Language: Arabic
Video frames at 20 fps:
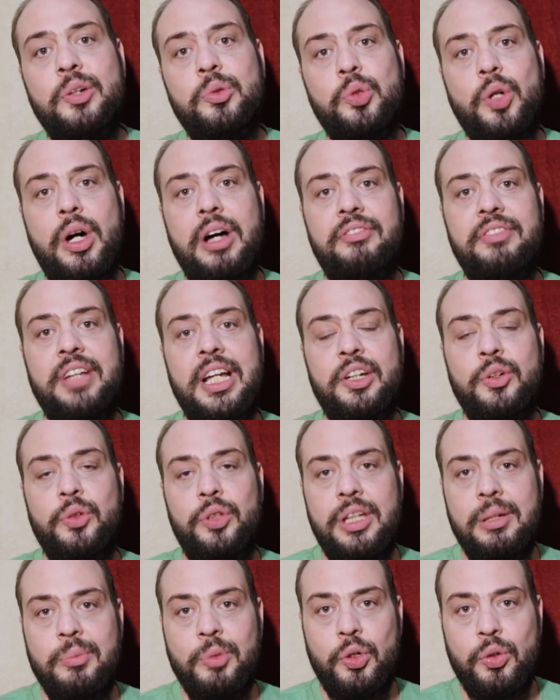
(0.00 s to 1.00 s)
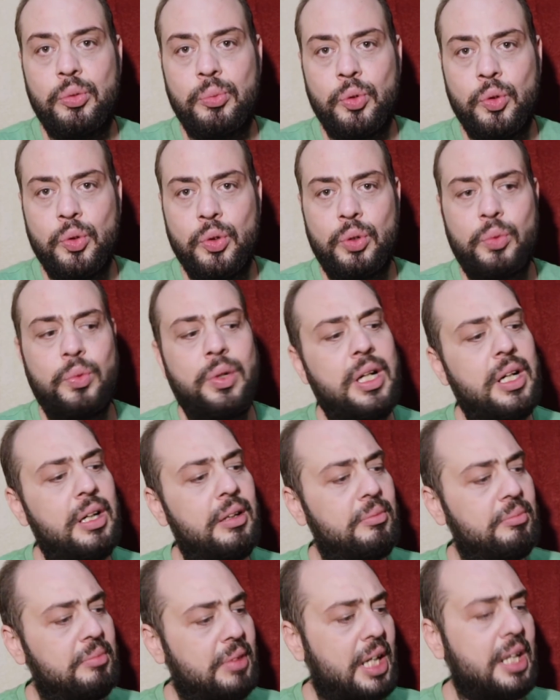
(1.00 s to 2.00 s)
وتقف تاني قدام الجمهور
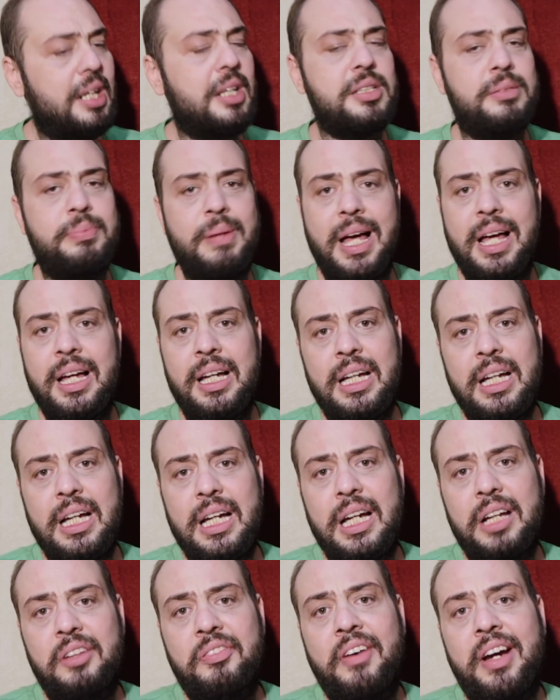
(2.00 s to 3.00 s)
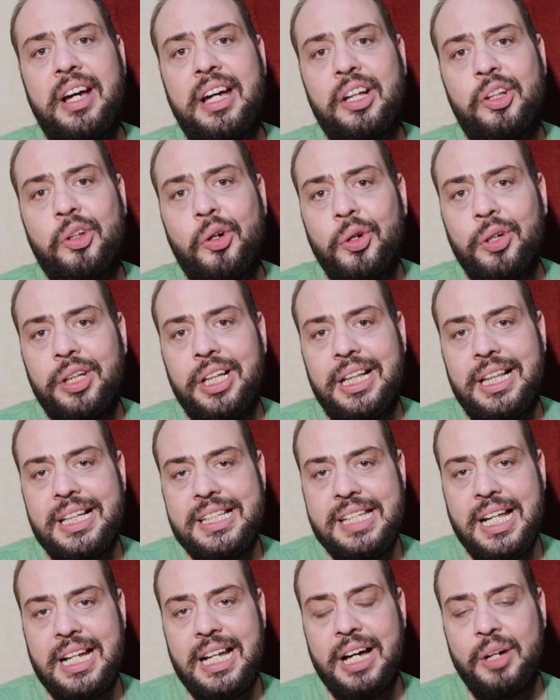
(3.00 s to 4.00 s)
وخلاص بقى اتفكت عقده
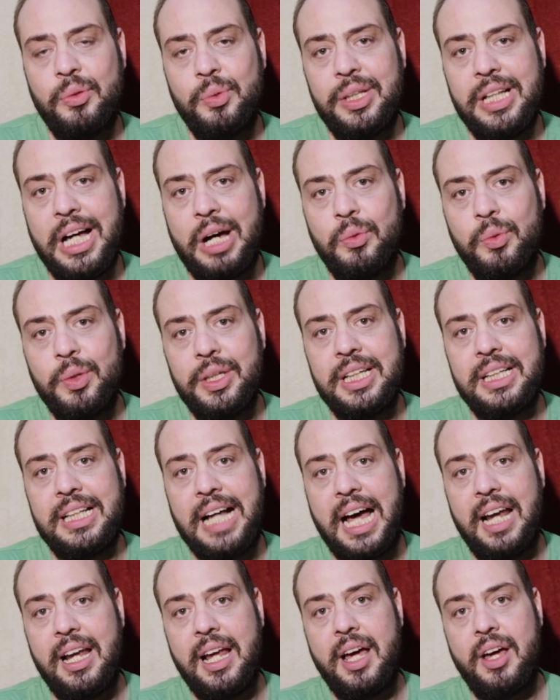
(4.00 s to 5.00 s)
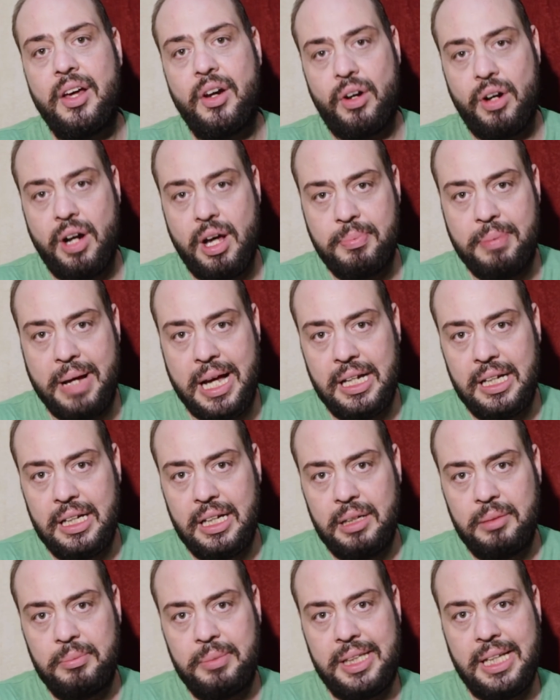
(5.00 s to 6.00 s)
لسانها وتعودت على الرهبه
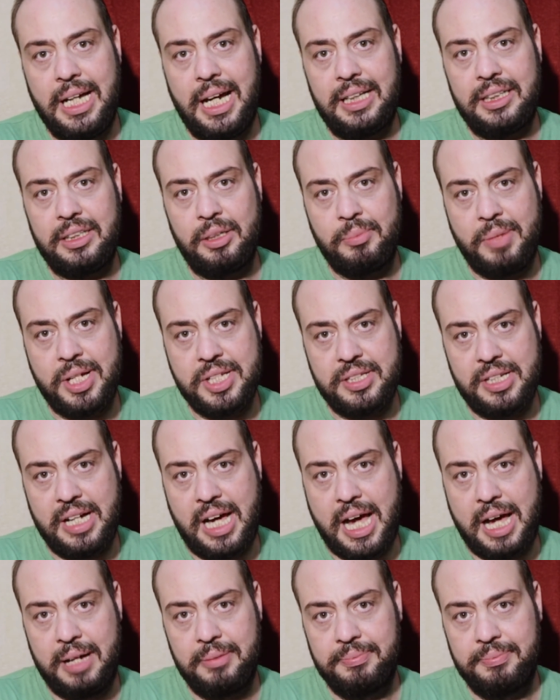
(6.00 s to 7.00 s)
بتاعة المسرح